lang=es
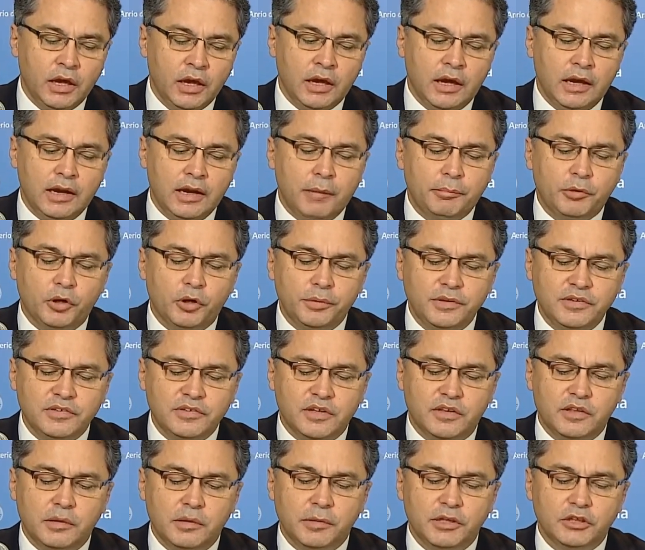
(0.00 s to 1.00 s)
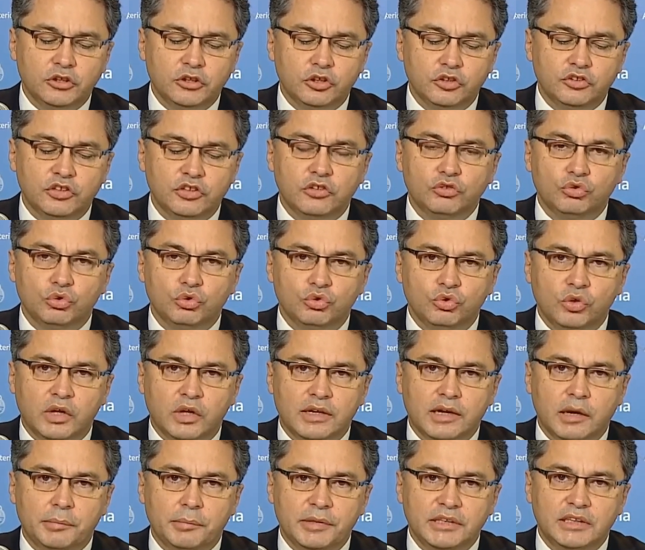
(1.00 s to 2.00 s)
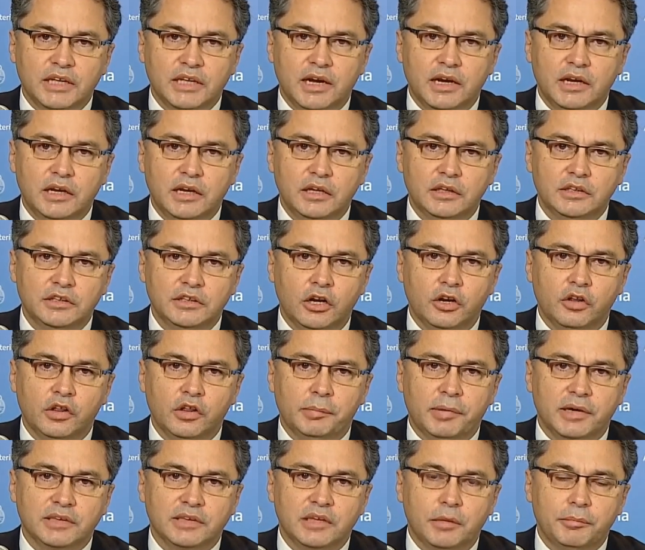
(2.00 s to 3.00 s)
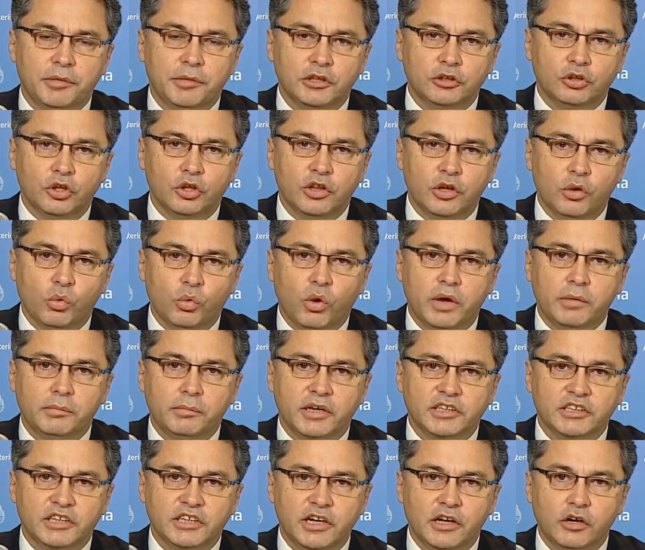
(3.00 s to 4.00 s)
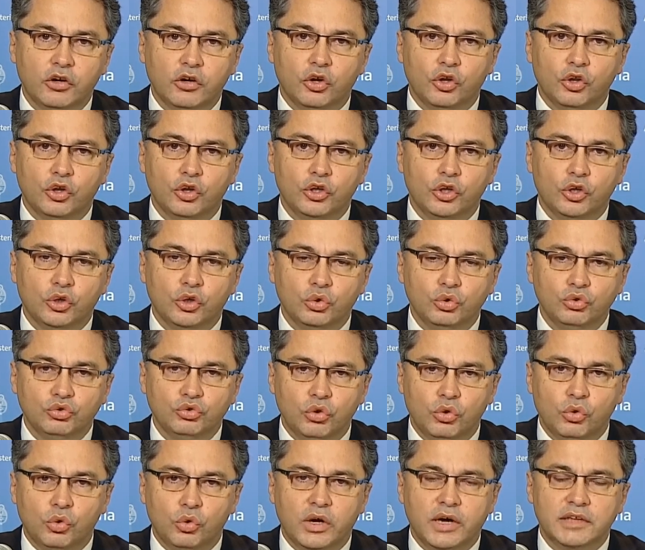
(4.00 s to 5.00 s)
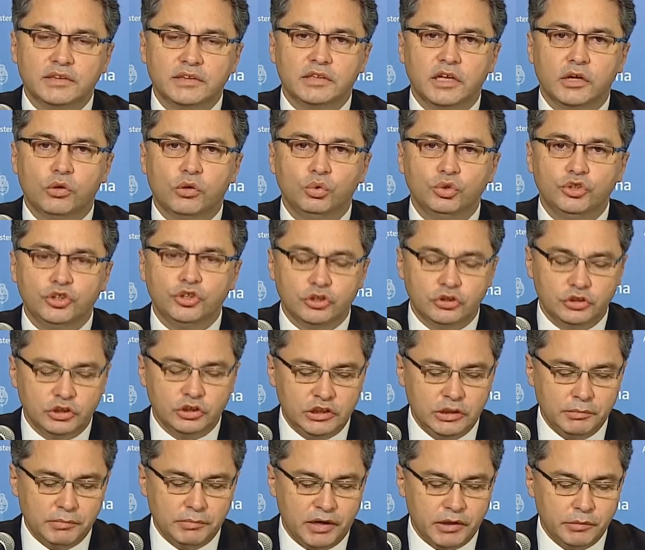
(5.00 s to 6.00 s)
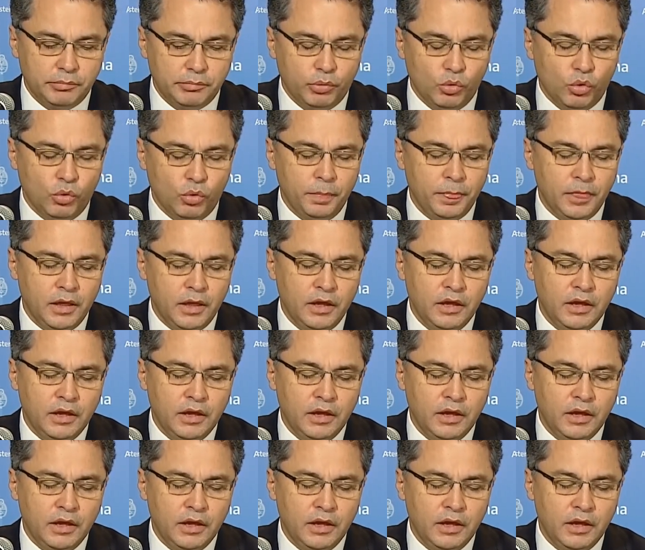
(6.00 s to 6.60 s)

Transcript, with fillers: en la provincia de Mendoza, en su ciudad capital y en los departamentos de Guaymallén, Godoy Cruz, Luján de Cuyo y Maipú,